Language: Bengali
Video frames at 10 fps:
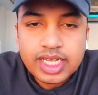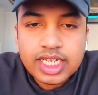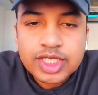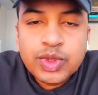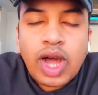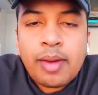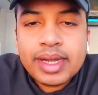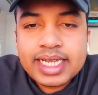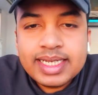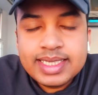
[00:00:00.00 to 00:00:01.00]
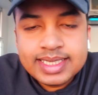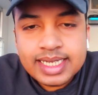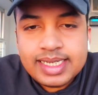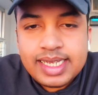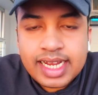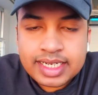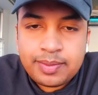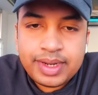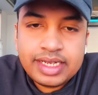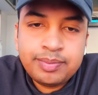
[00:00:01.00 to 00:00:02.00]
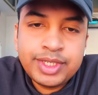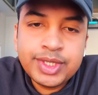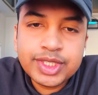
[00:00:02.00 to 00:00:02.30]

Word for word: তো আমাকে রিসেন্টলি একটা ভাই ভিডিওতে